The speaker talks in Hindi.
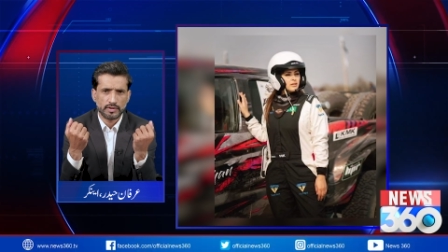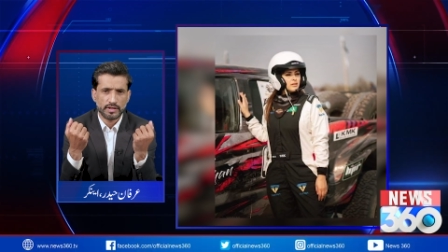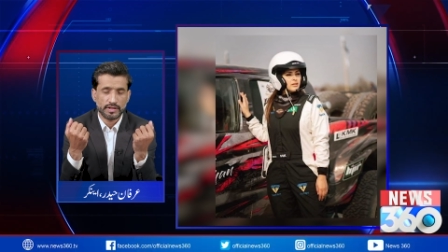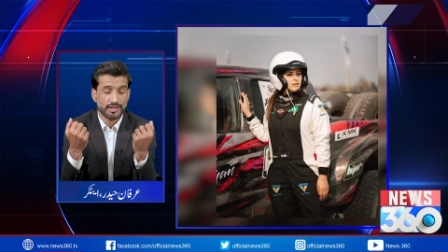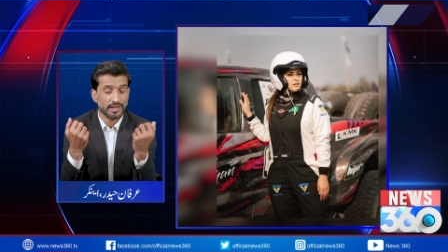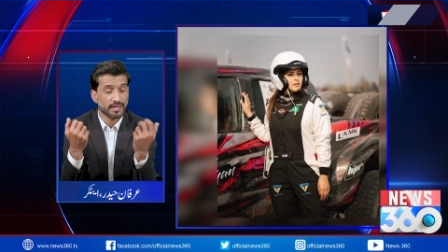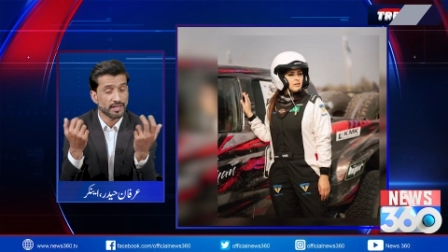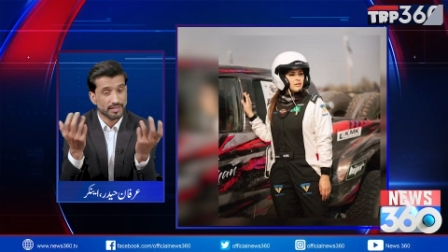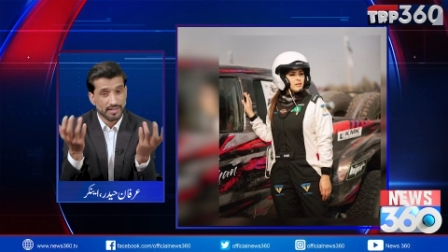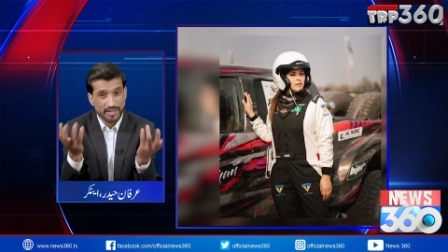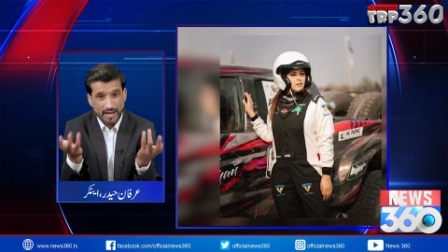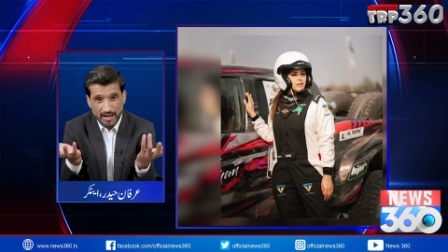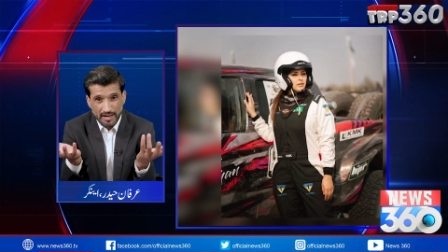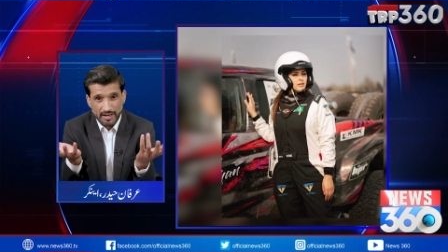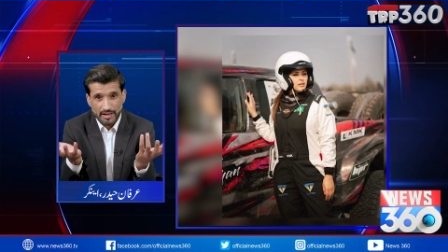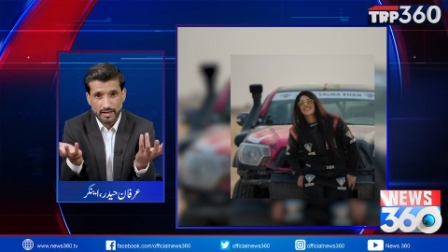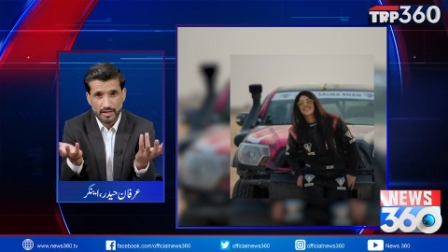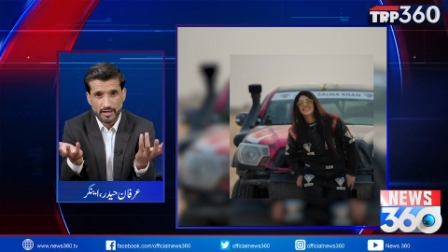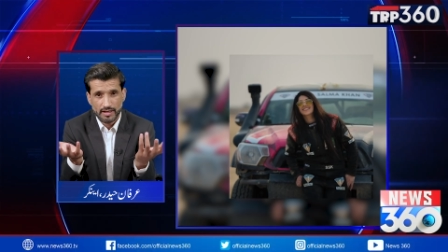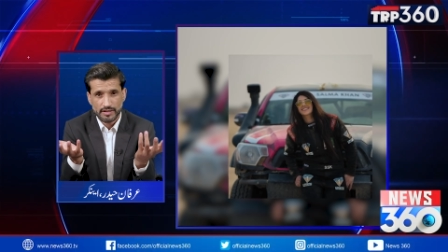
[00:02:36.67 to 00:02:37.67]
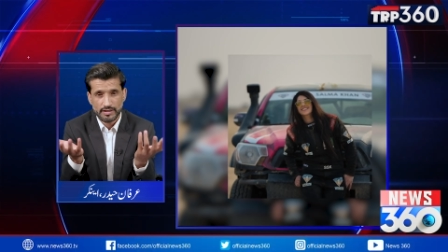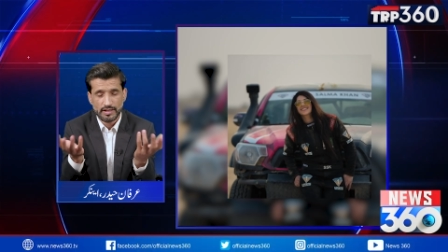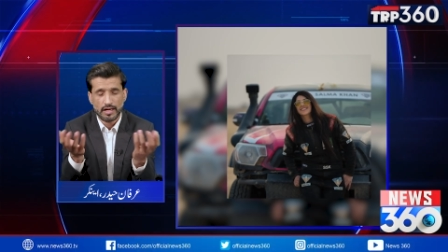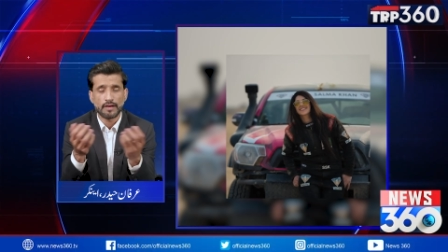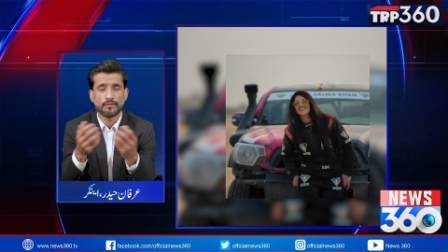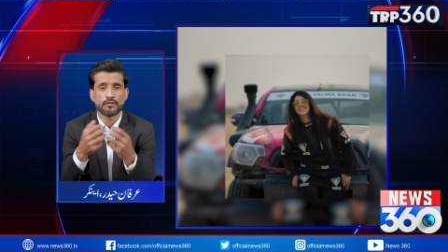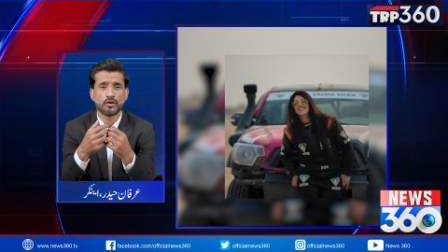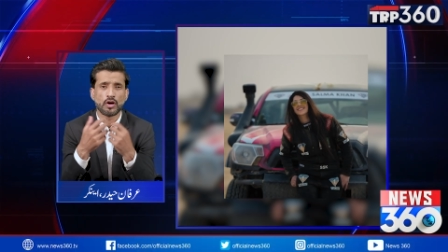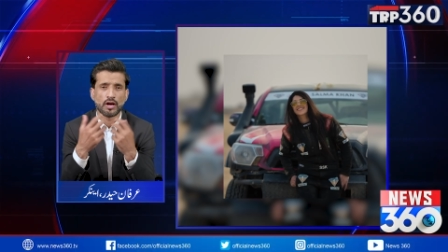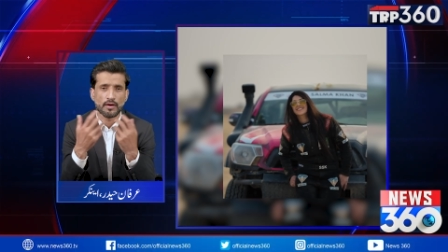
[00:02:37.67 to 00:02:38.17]
किसी की जान ले ले
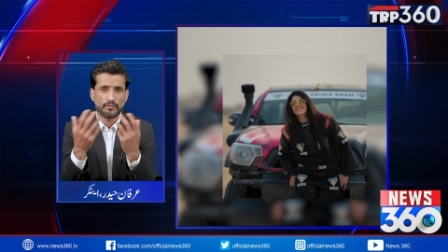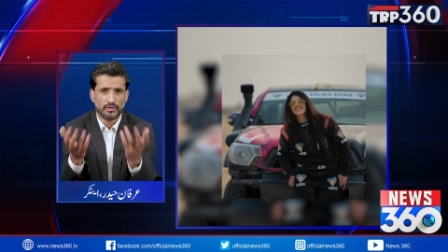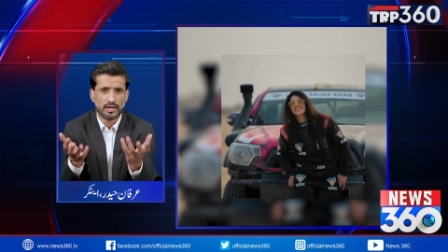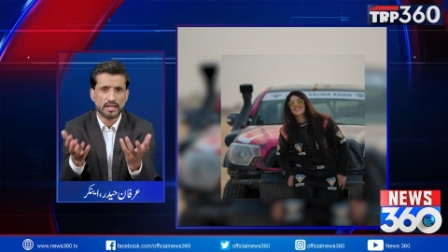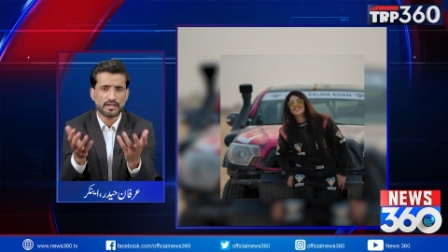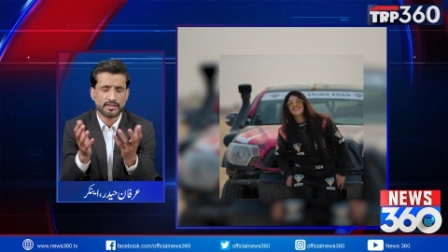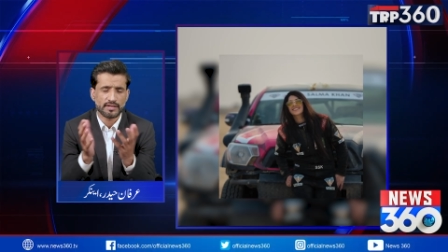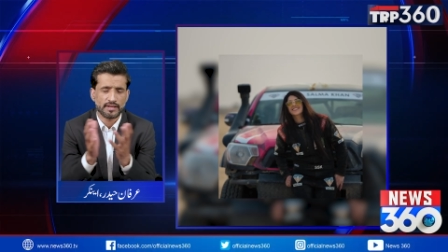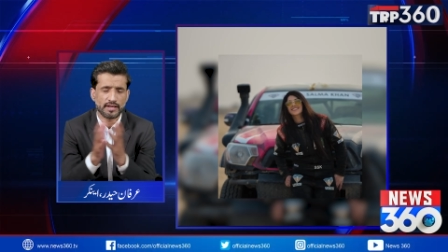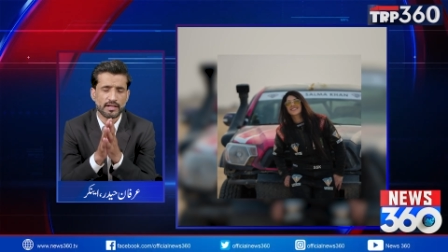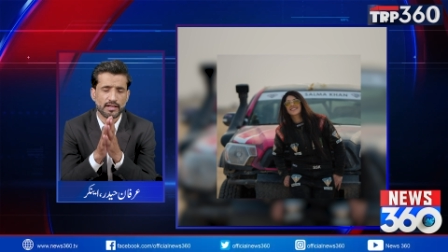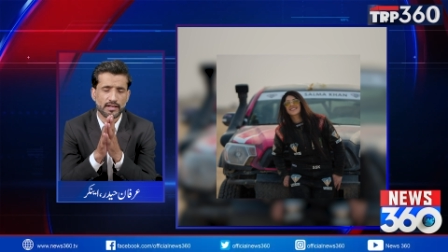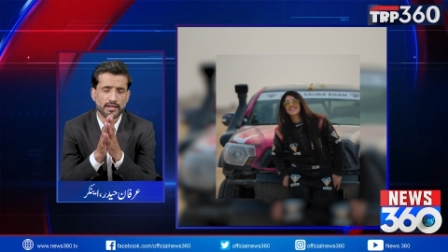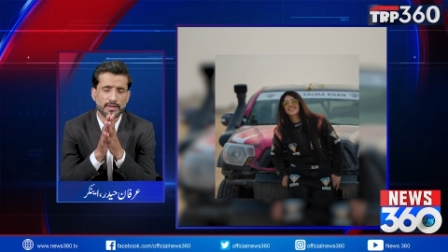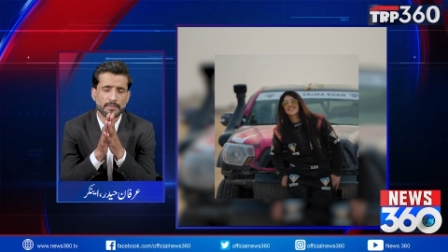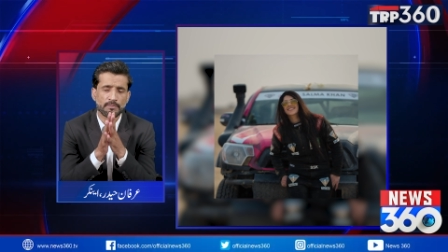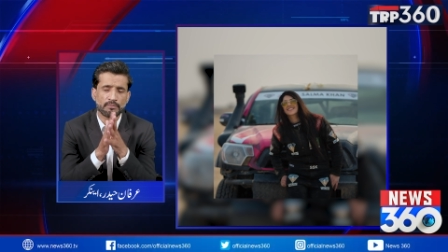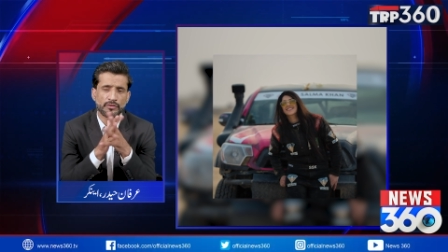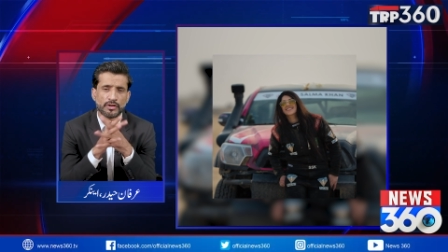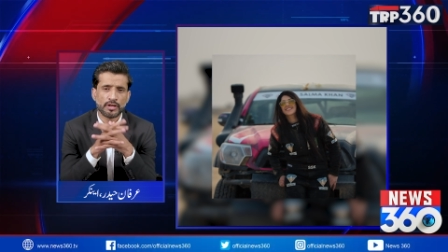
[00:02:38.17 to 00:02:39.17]
चाहे वो गफलत से ही ले